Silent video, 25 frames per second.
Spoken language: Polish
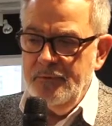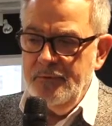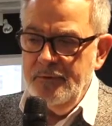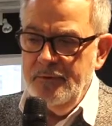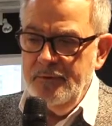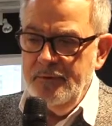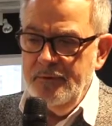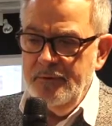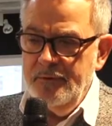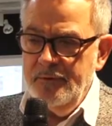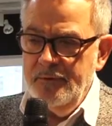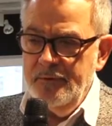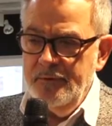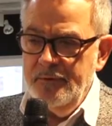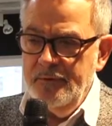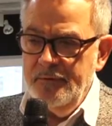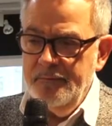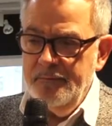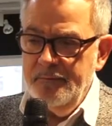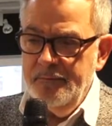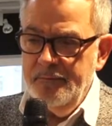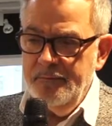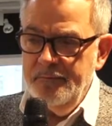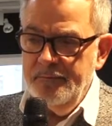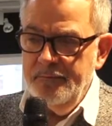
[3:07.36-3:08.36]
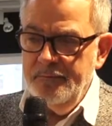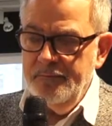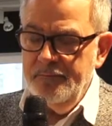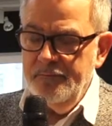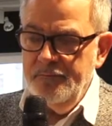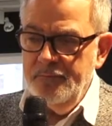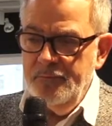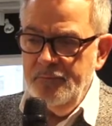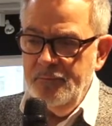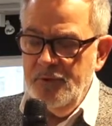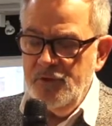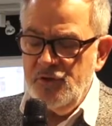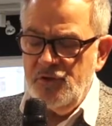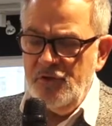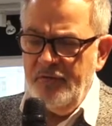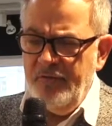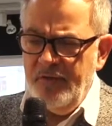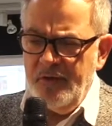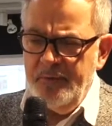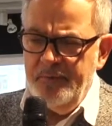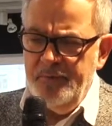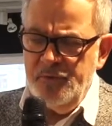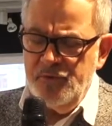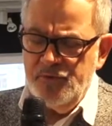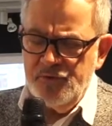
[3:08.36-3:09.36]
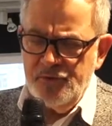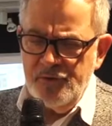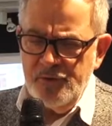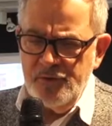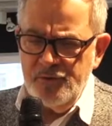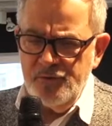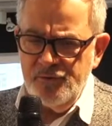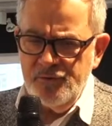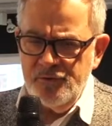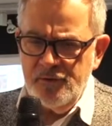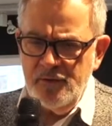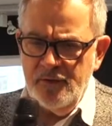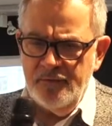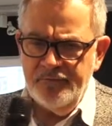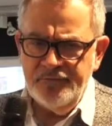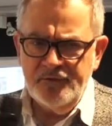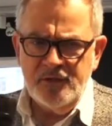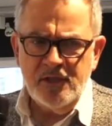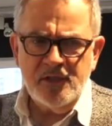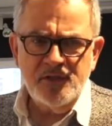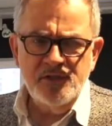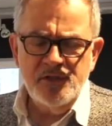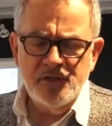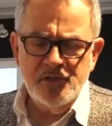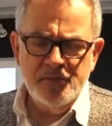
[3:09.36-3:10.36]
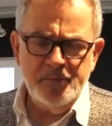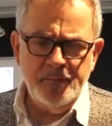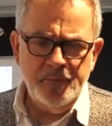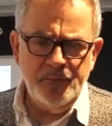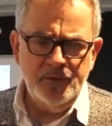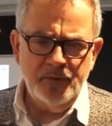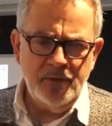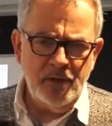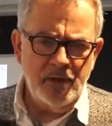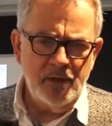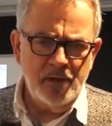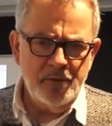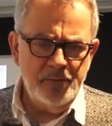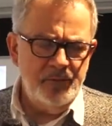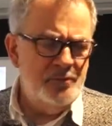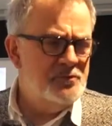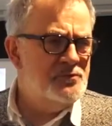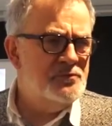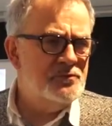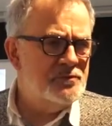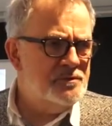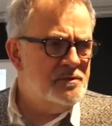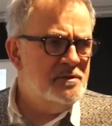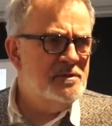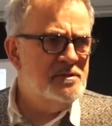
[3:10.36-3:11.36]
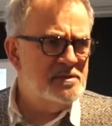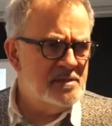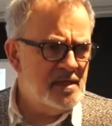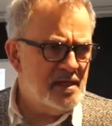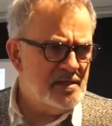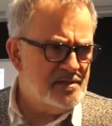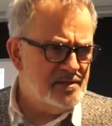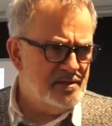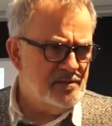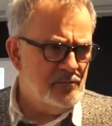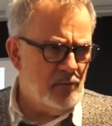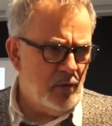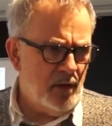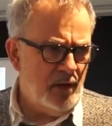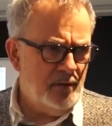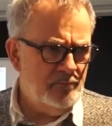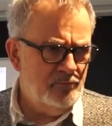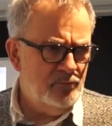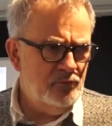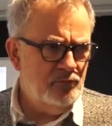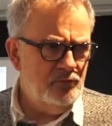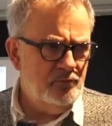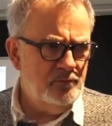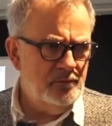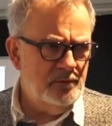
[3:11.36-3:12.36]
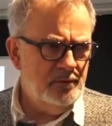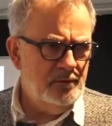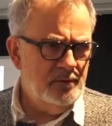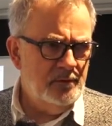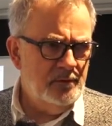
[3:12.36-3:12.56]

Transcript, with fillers: E, Janczkowiak pisze, że w trakcie spotkania Piłsudski zasłabł,